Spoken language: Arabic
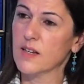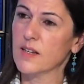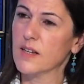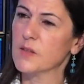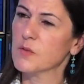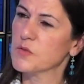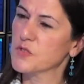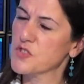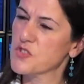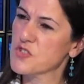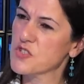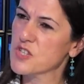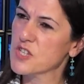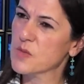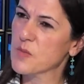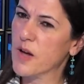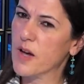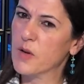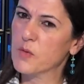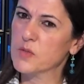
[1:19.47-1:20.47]
لانه
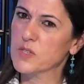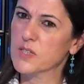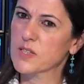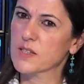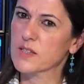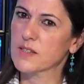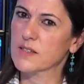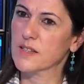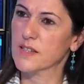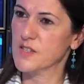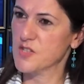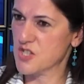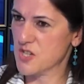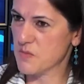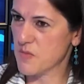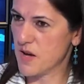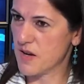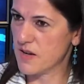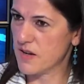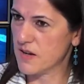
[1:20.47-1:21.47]
التشجير بيعودك
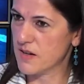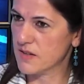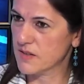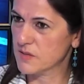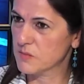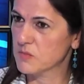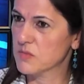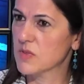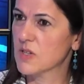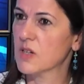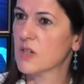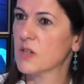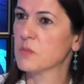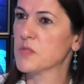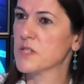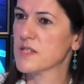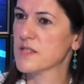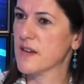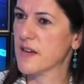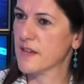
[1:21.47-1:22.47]
تعيشي مع العالم صح
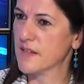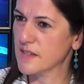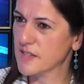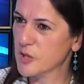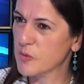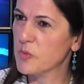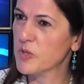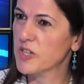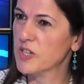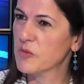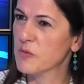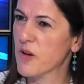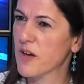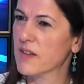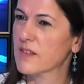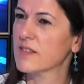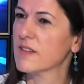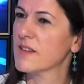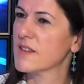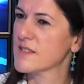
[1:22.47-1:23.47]
بتزرعي ايد بايد
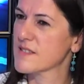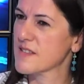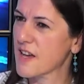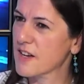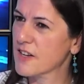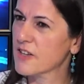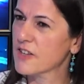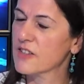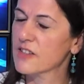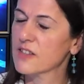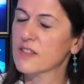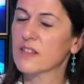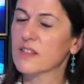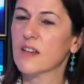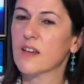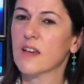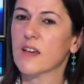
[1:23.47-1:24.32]
مع الناس على الارض